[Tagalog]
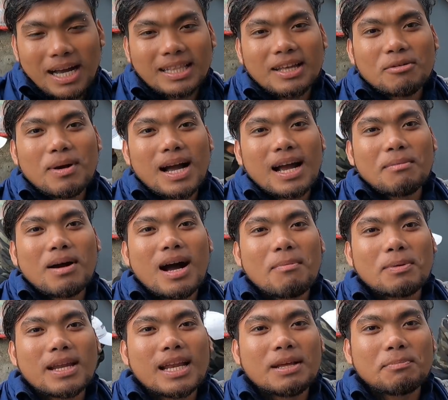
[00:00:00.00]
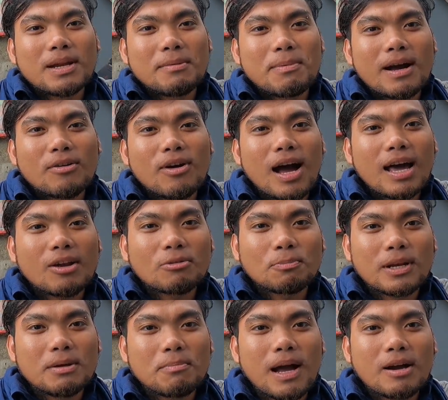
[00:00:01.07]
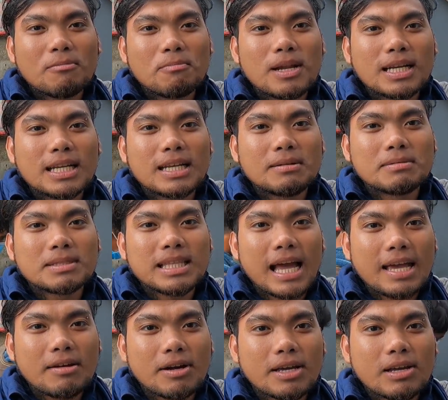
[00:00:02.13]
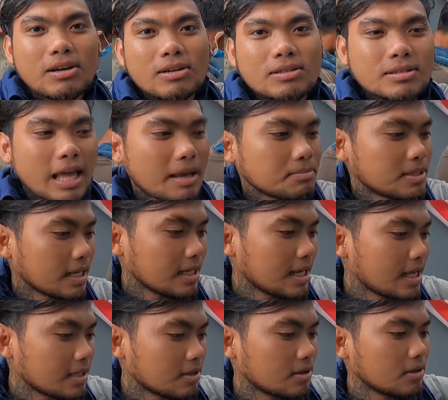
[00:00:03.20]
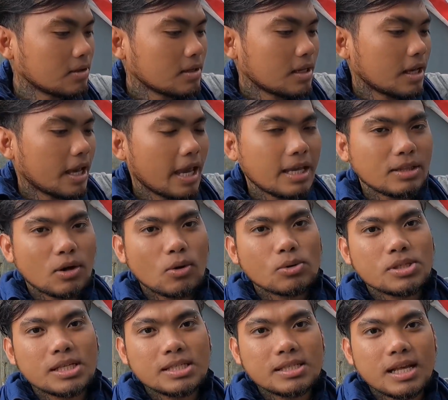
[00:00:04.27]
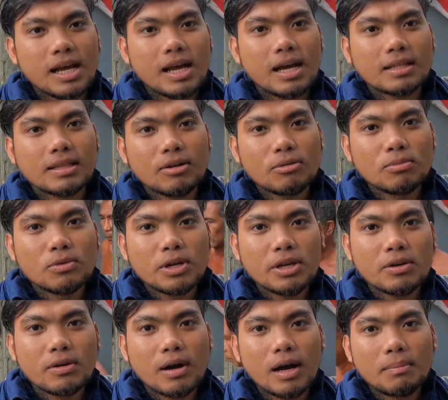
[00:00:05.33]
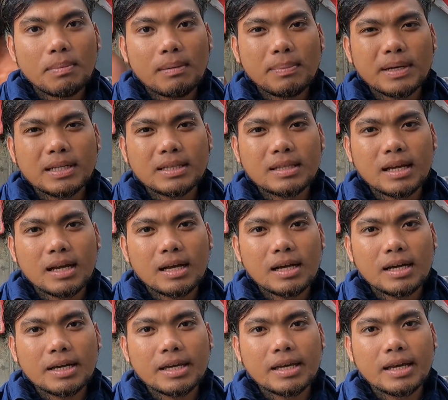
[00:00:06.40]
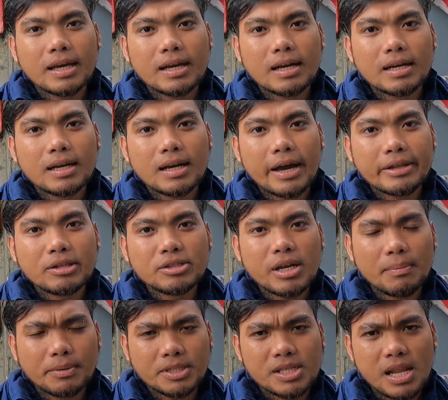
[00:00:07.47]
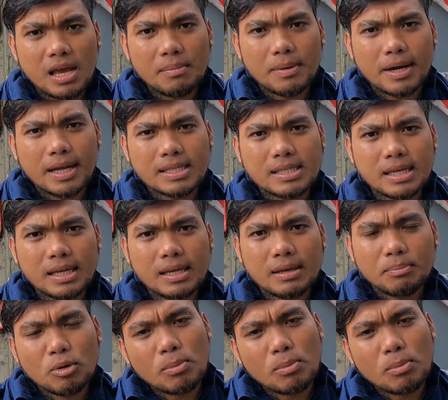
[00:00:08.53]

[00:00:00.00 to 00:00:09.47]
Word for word: Magandang umaga mga kapanalig, panibagong araw at panibagong vlog na naman tayo ngayon. Time check lang, no? 8.06 na at ako muna yung uh, papalit uh, kay uh, Idol Japper Sniper kasi